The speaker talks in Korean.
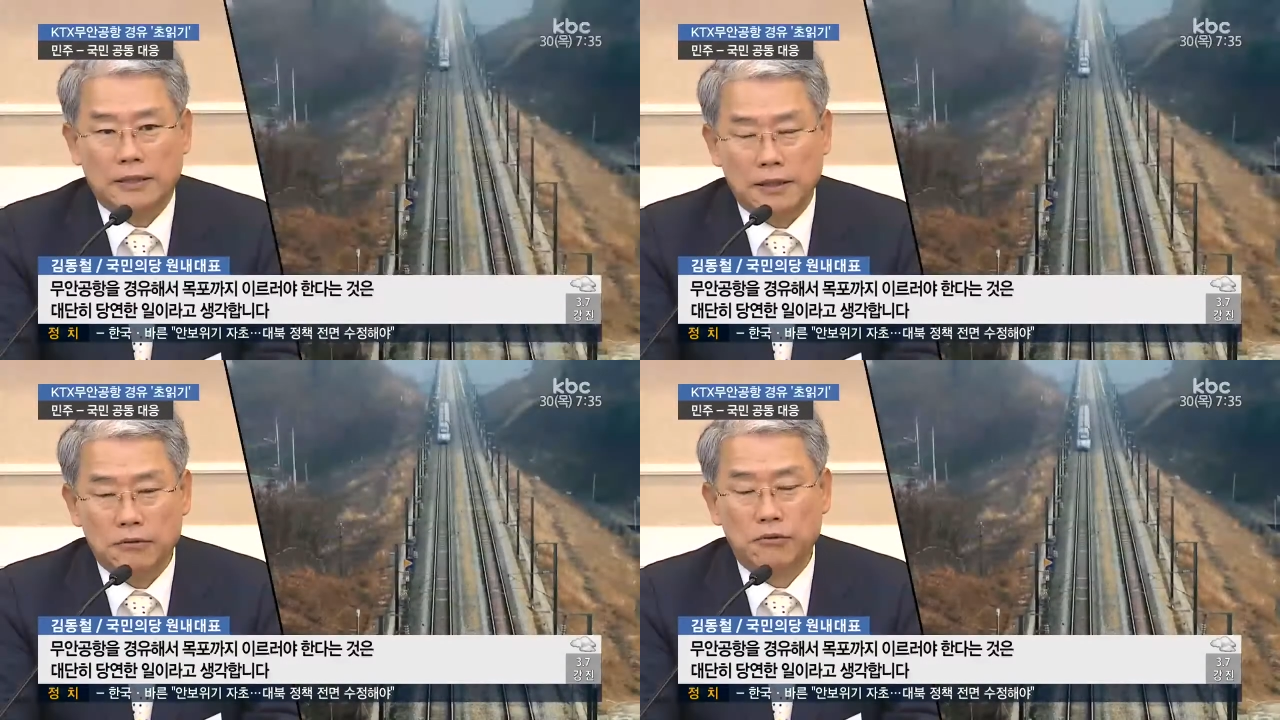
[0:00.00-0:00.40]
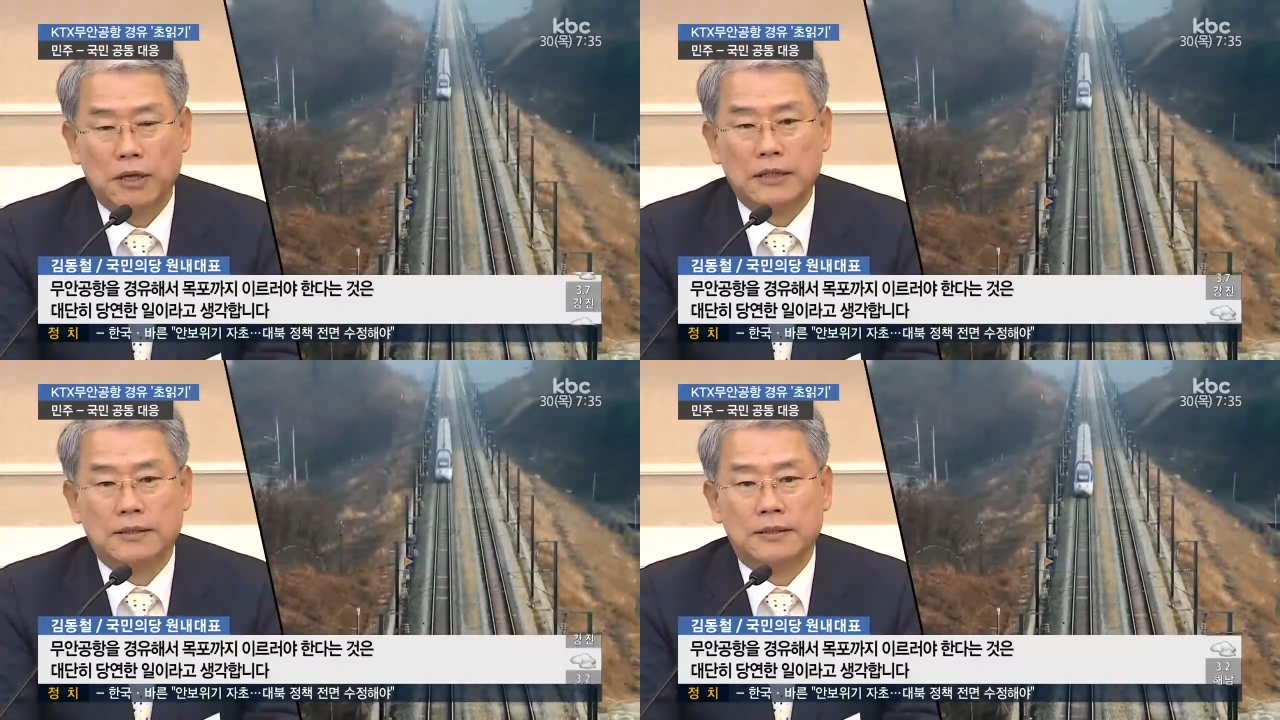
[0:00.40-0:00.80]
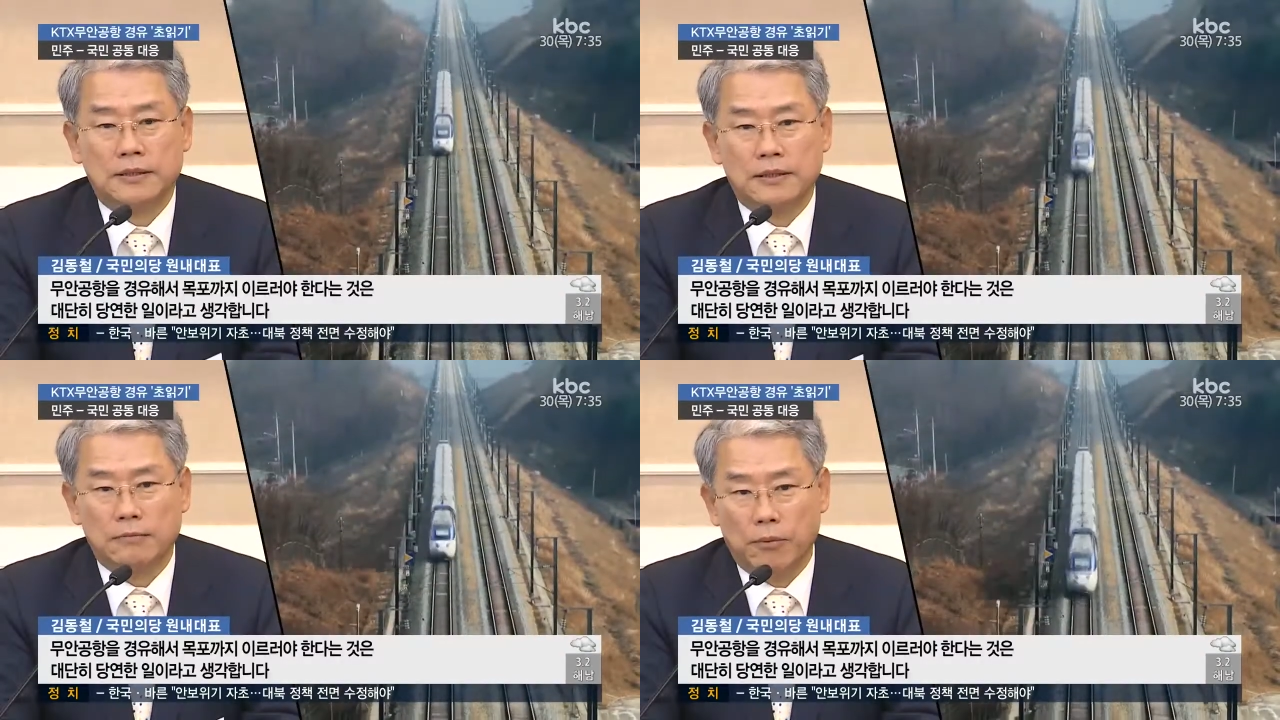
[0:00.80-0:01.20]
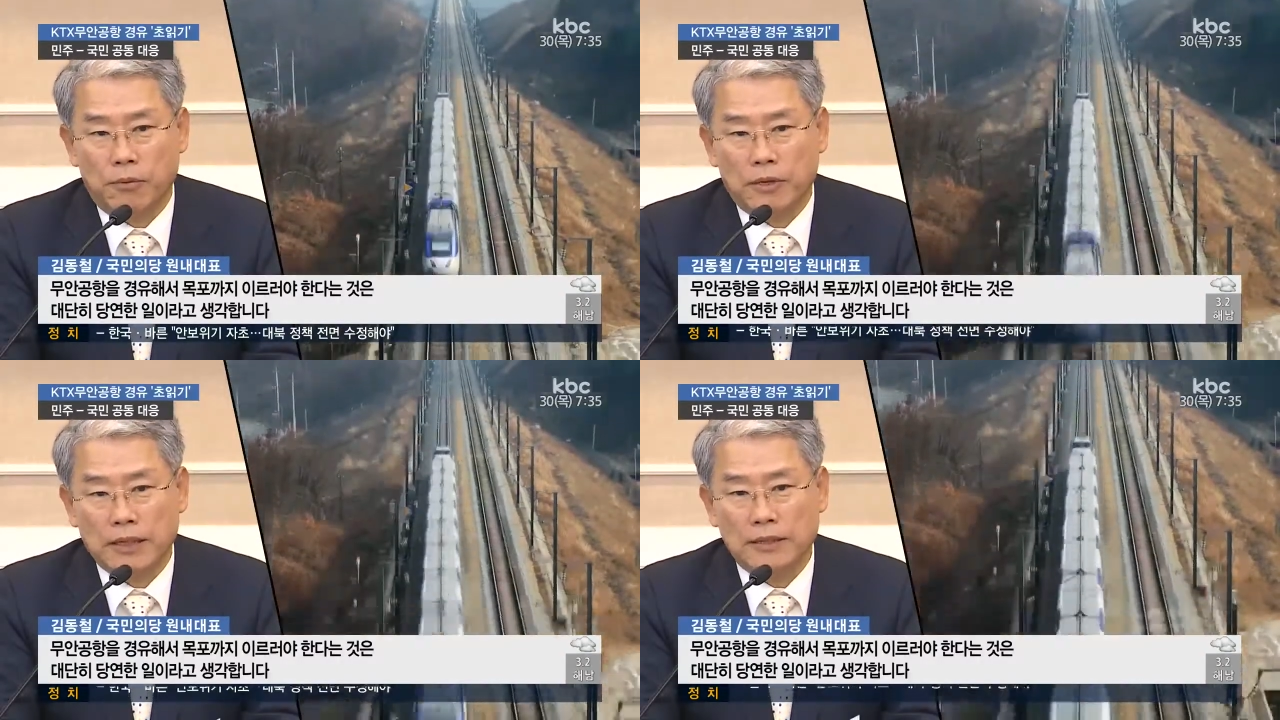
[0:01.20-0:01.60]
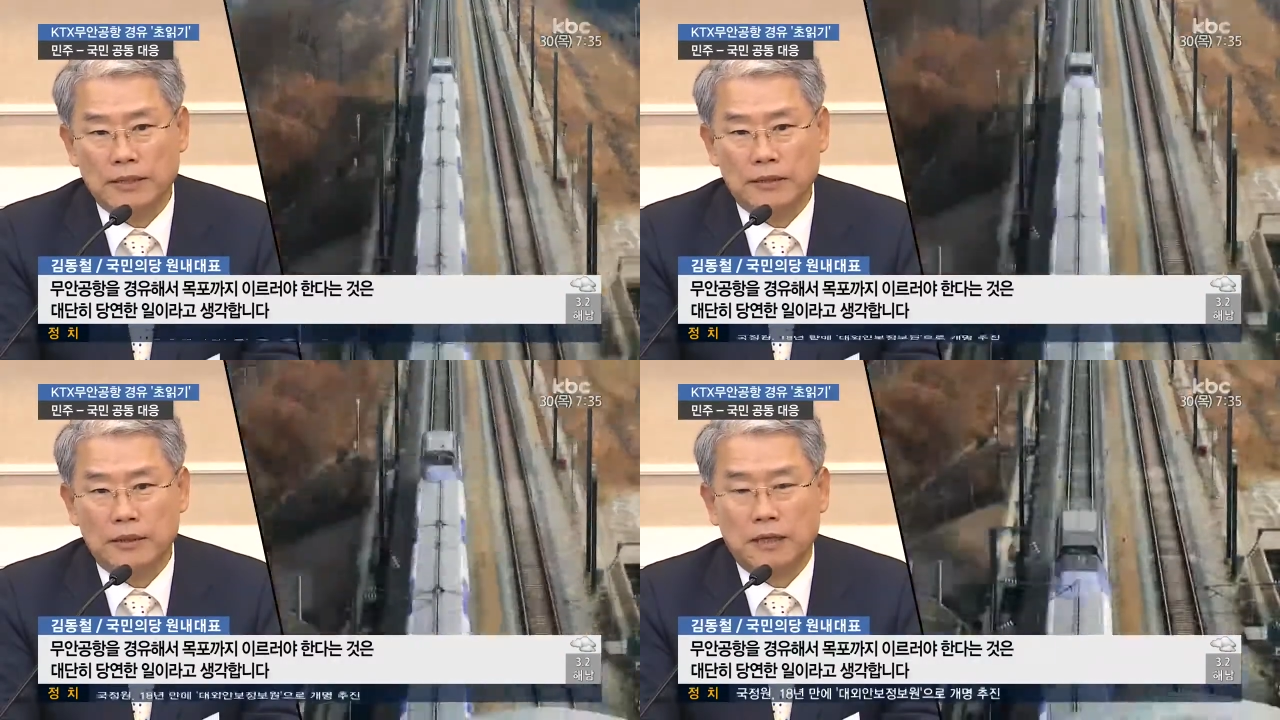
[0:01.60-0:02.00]
경유해서 목포까지
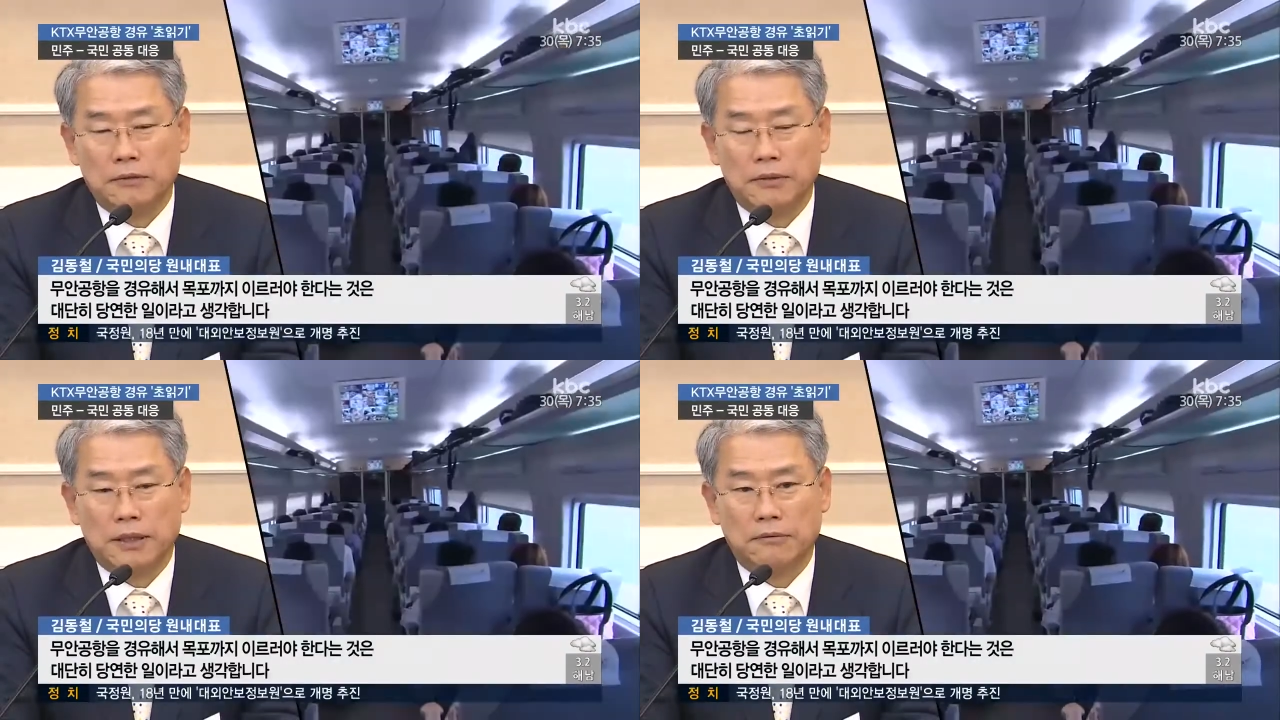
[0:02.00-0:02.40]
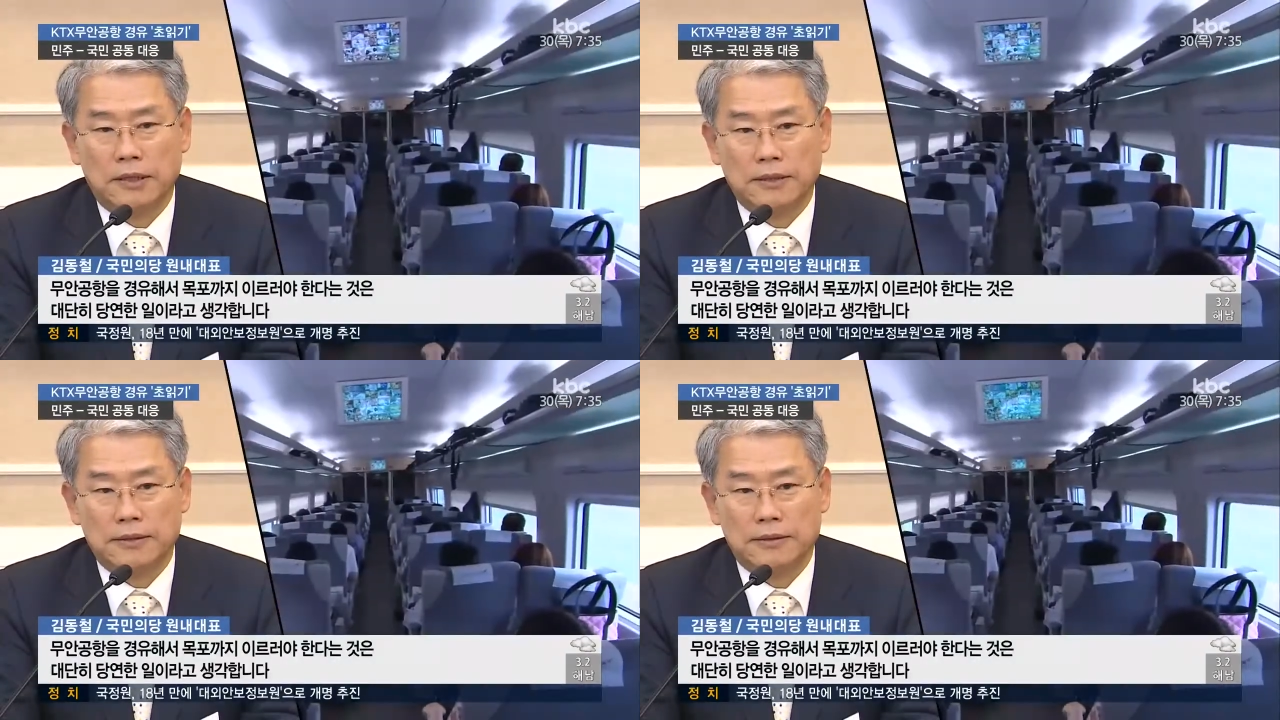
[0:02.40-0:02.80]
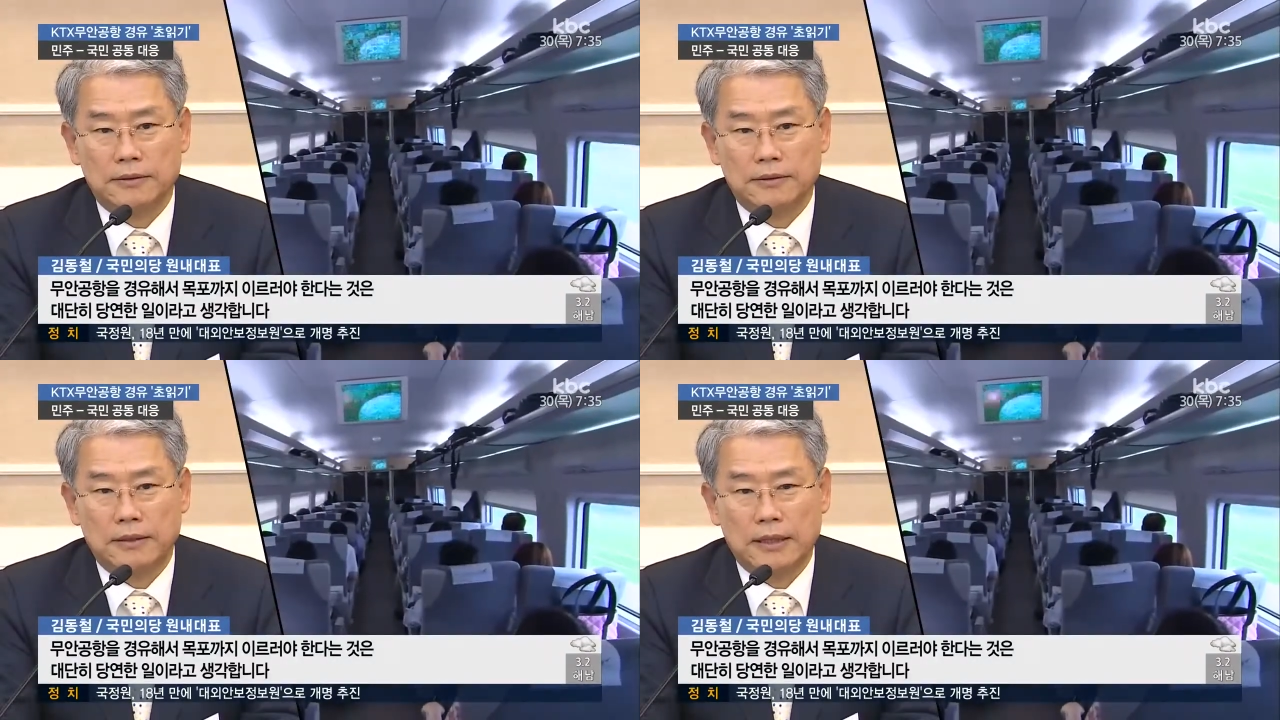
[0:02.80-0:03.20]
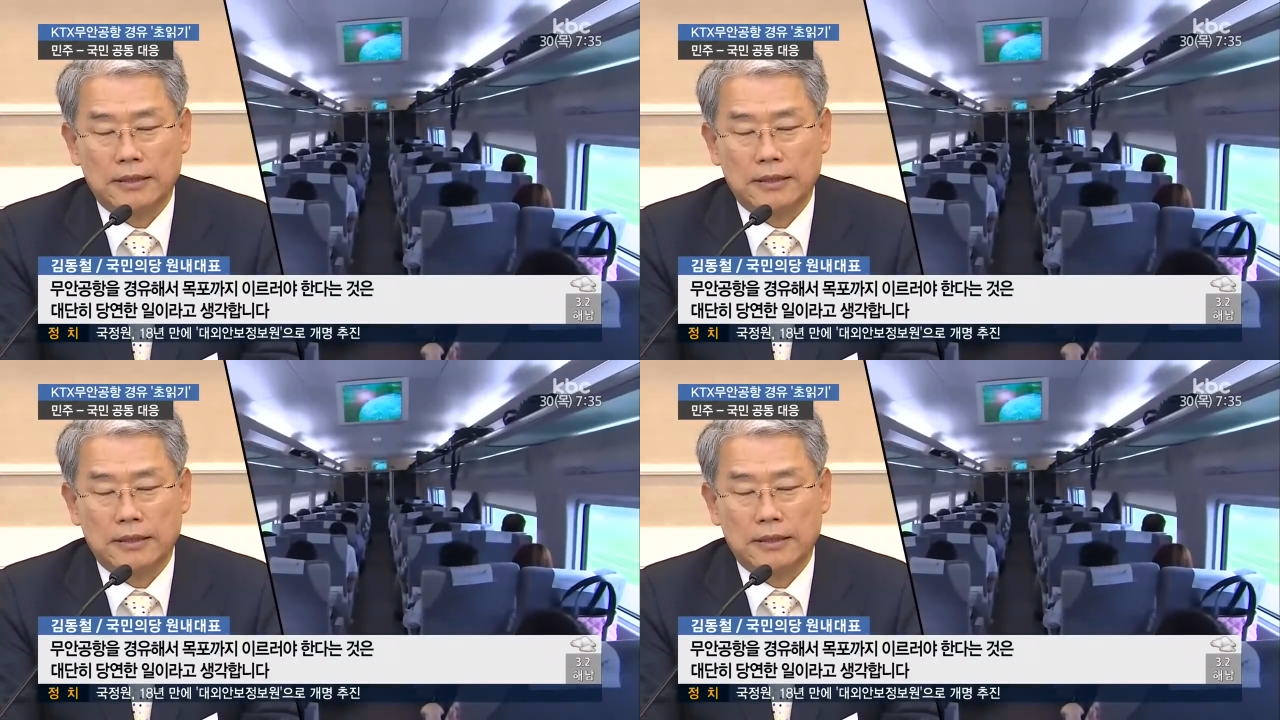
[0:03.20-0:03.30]
이르러야 된다고 하는 것은